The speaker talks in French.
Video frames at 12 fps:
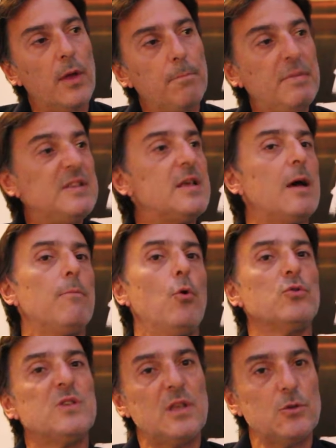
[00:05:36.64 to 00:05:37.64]
et
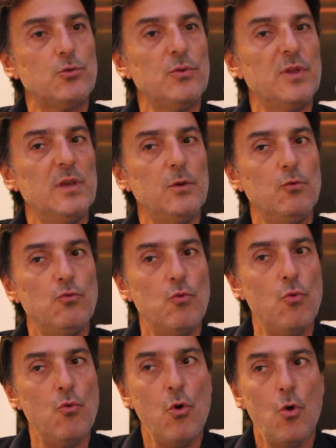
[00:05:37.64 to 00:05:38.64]
bizarrement, aux États-Unis,
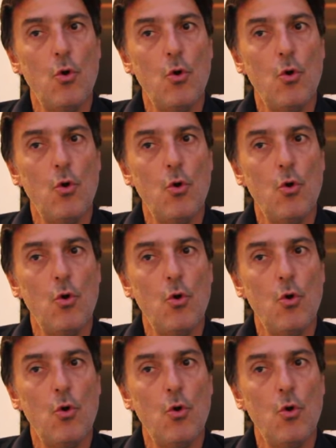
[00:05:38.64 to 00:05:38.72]
où,